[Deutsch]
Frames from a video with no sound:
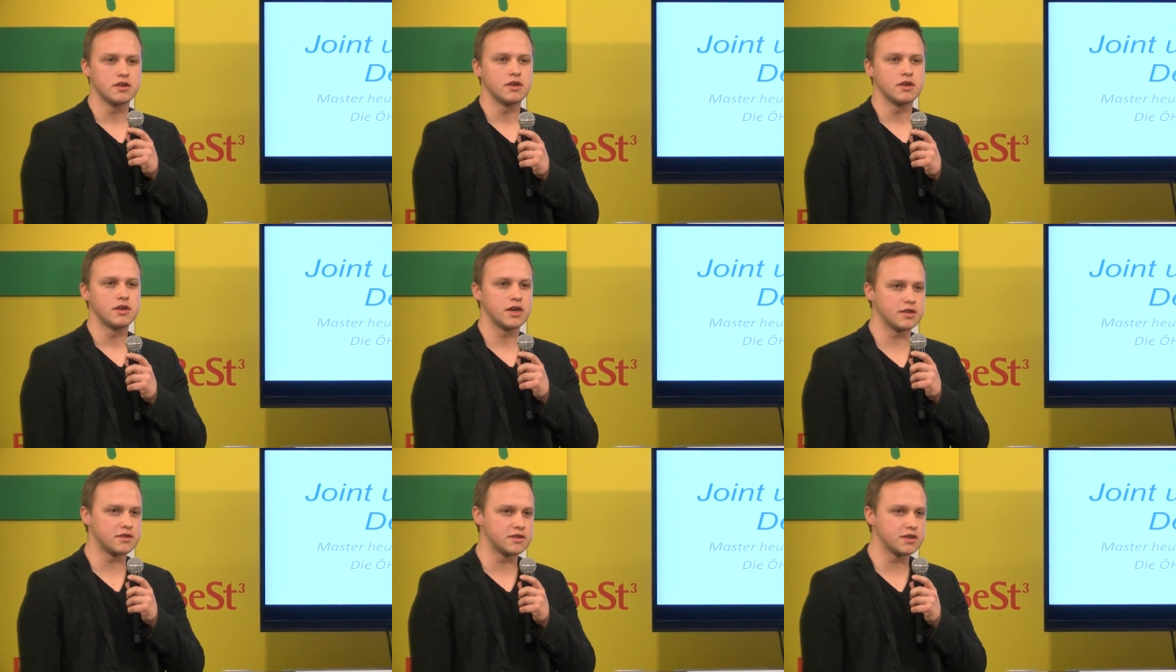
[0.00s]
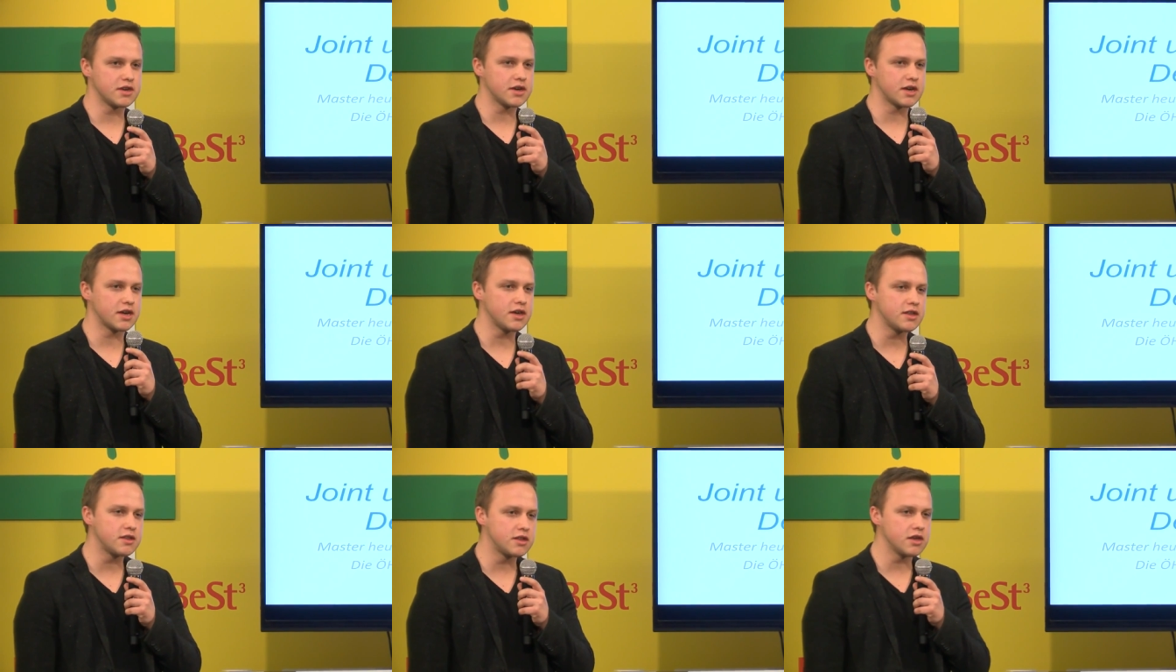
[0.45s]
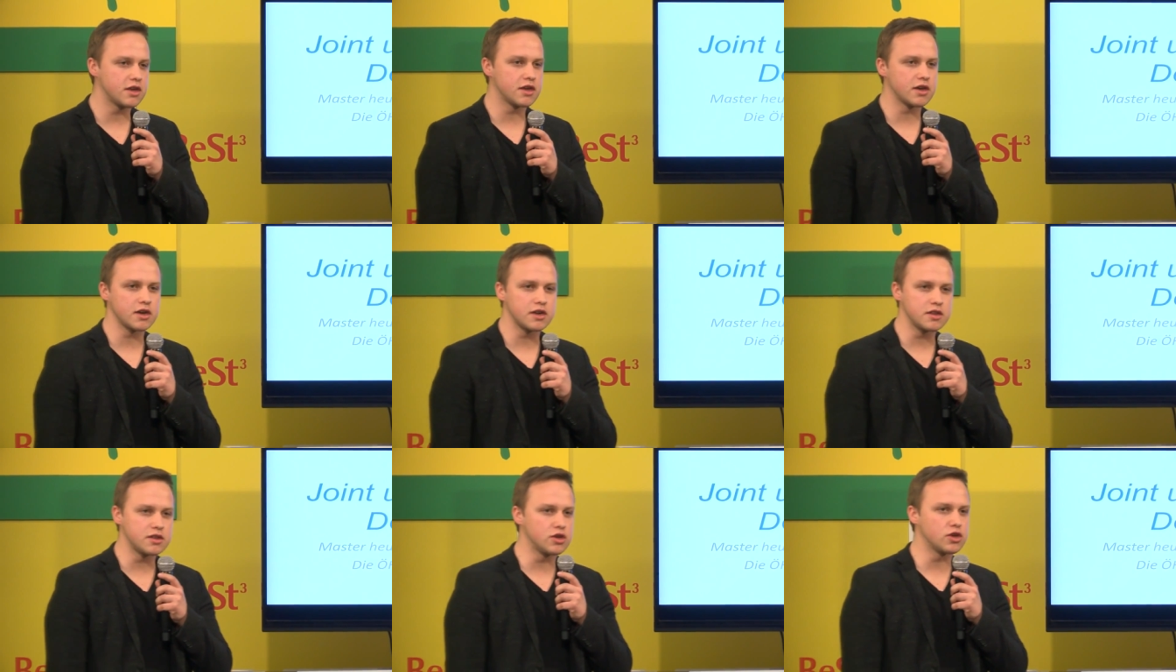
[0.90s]
hört sich richtig,
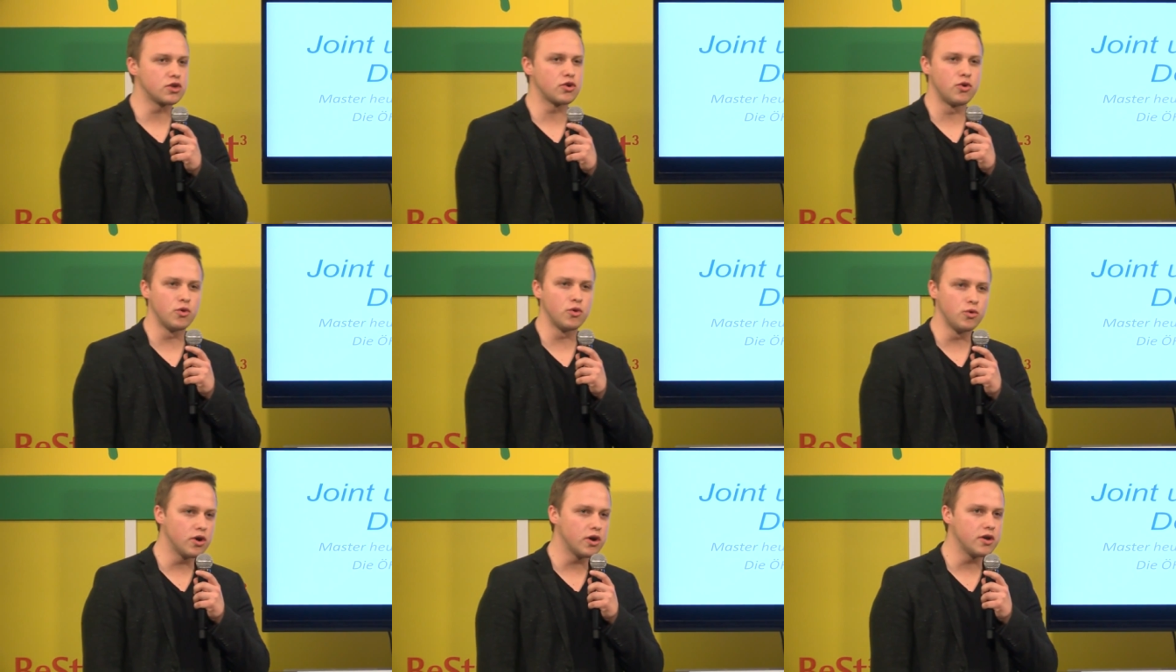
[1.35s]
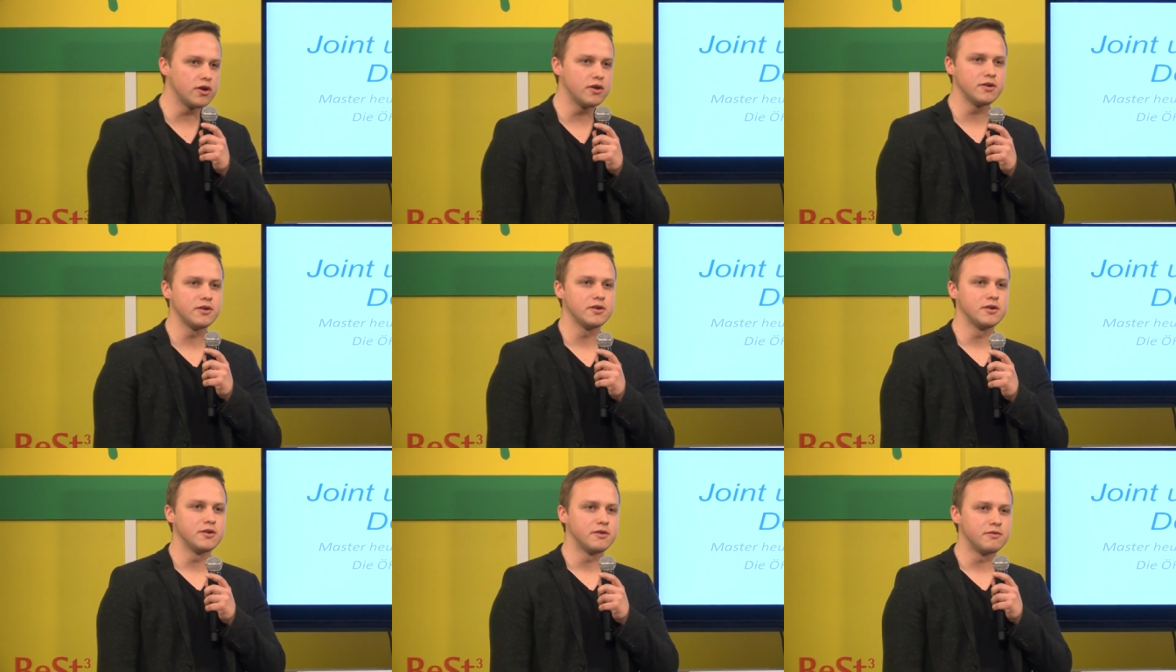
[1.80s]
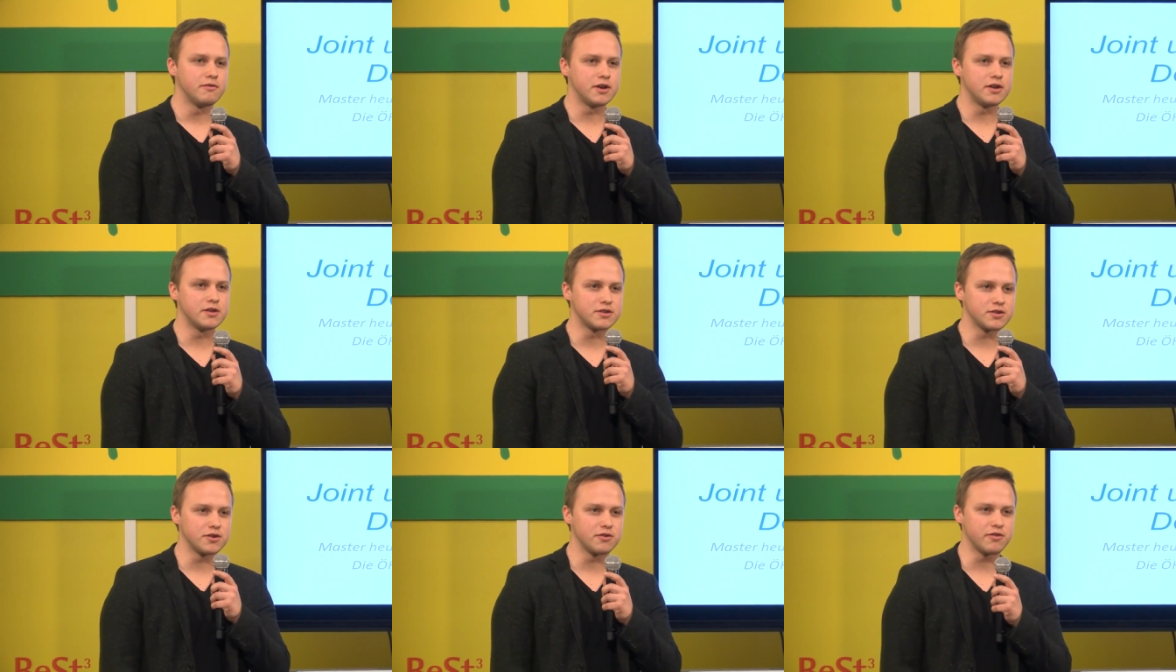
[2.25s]
richtig cool an, weil
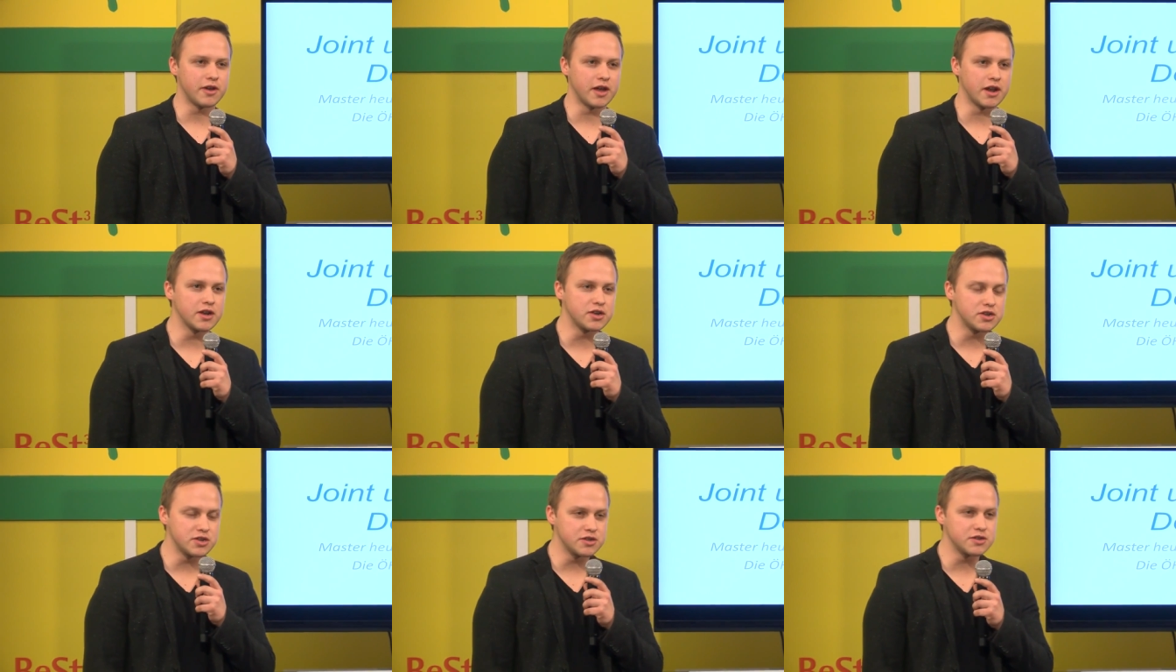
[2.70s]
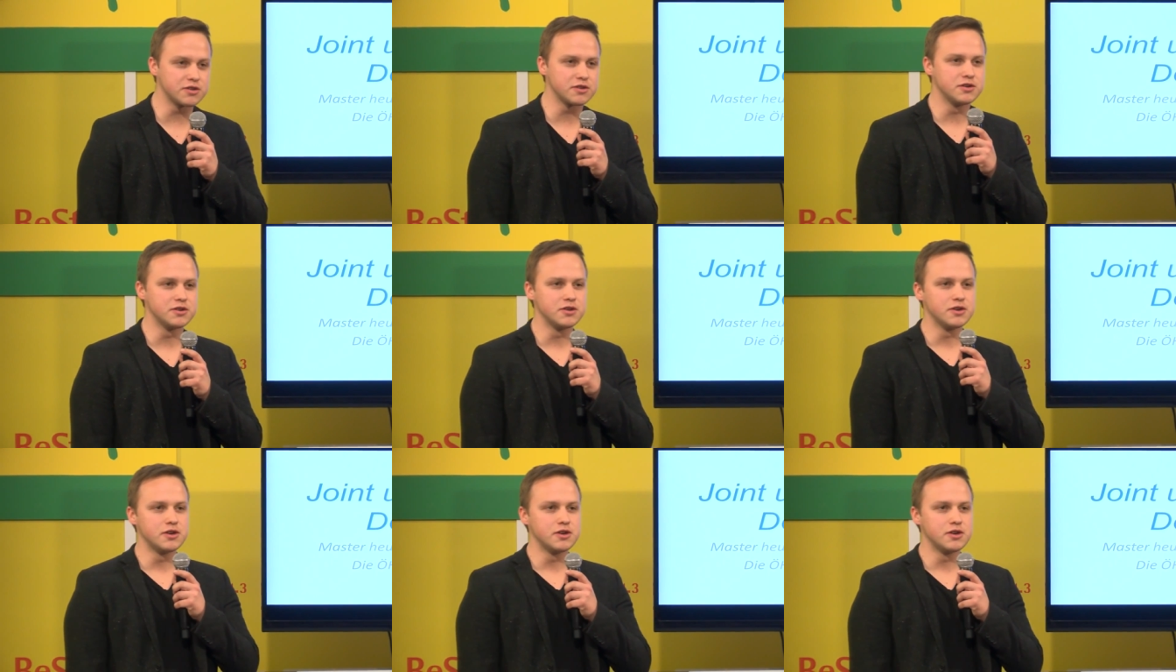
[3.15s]
es ja auf Englisch ist.